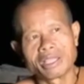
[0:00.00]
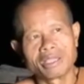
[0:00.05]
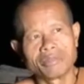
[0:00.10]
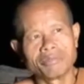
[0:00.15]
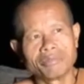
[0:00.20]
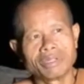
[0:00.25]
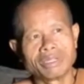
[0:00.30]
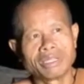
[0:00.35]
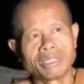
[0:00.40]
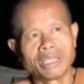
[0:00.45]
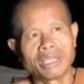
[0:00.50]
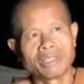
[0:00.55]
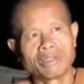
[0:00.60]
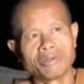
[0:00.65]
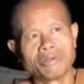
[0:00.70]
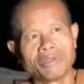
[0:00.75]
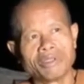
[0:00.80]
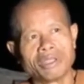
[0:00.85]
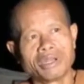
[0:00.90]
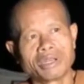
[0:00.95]
ยใครไม่
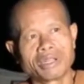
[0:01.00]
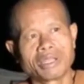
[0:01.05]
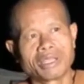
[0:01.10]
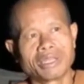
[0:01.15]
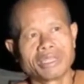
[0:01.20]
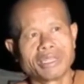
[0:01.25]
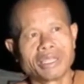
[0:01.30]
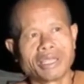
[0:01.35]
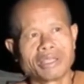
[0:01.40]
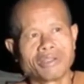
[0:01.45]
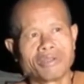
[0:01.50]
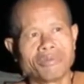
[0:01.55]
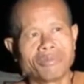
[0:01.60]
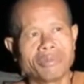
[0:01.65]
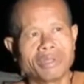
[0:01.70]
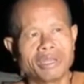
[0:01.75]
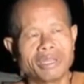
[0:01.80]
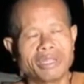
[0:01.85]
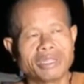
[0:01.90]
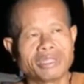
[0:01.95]
ตายก็เห็นใครตาย
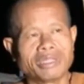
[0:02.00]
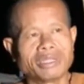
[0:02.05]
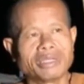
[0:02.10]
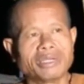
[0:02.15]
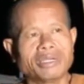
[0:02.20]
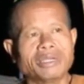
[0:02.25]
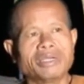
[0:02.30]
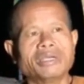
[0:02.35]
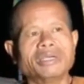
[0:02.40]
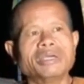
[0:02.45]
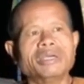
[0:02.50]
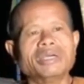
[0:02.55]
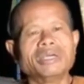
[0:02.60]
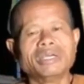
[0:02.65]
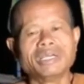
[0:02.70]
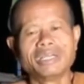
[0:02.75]
ก็ไม่ได้เจอ